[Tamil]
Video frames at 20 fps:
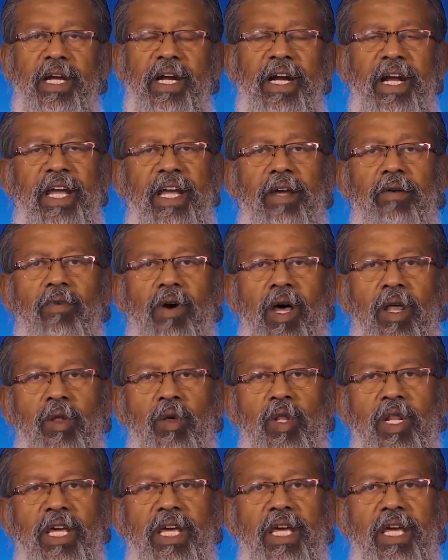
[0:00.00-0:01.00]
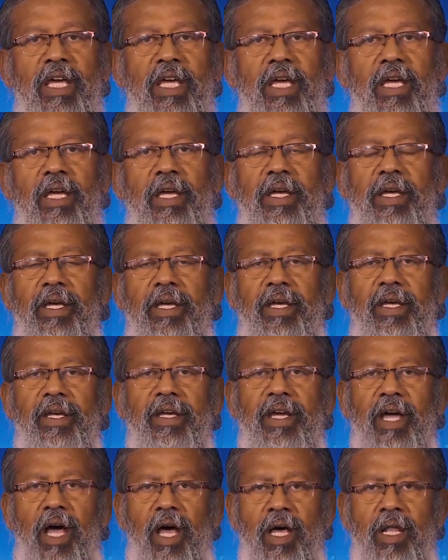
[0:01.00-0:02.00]
இணைய வானொலி
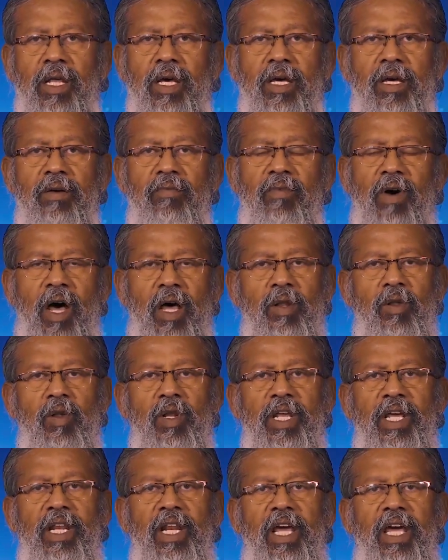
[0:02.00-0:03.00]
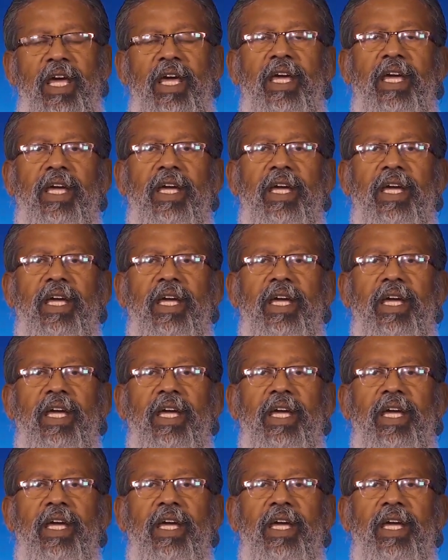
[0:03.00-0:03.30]
ஞான வானொலியிலே